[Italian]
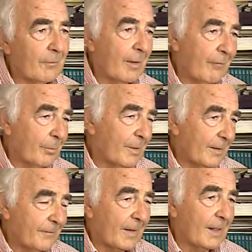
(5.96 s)
lavoravo per
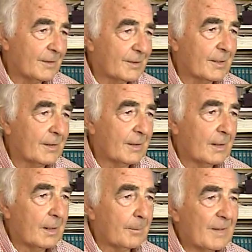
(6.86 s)
la Francia.
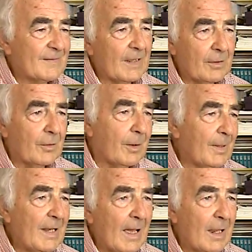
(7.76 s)
Passando da
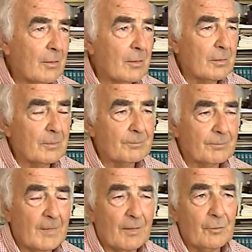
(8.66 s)
Milano
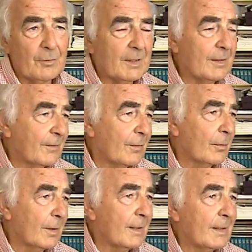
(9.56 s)
avevo
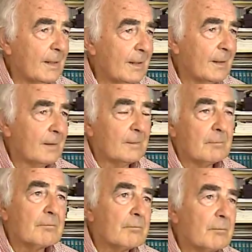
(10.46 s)
intenzione di
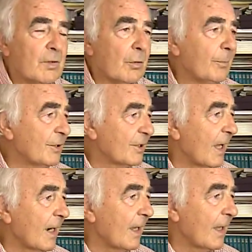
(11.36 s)

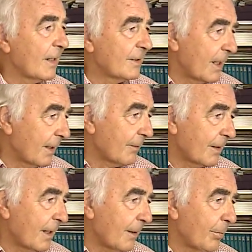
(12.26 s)
incominciare a lasciare
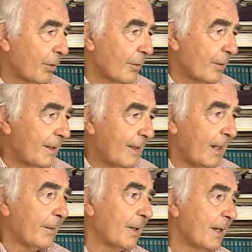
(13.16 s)
qualche rapporto con
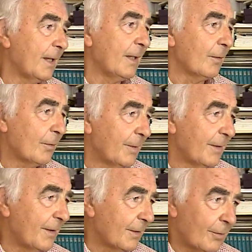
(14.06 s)
l'Italia, perché io come
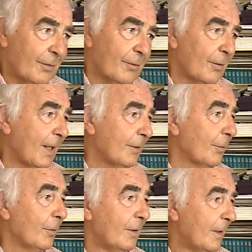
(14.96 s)
disegnatore sono
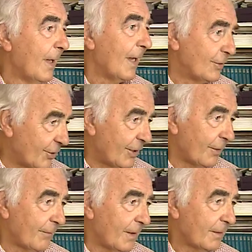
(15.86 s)
nato a
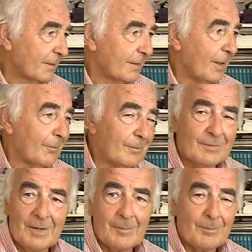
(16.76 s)
Genova un,
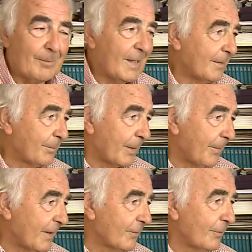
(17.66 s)
me, per
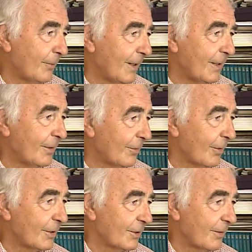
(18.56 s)
mezzo di un
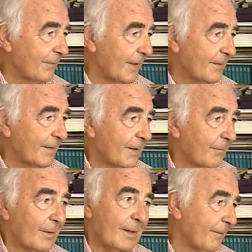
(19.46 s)
editore genovese che
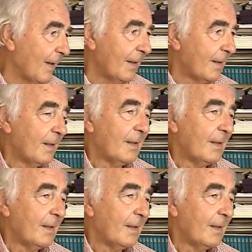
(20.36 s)
voleva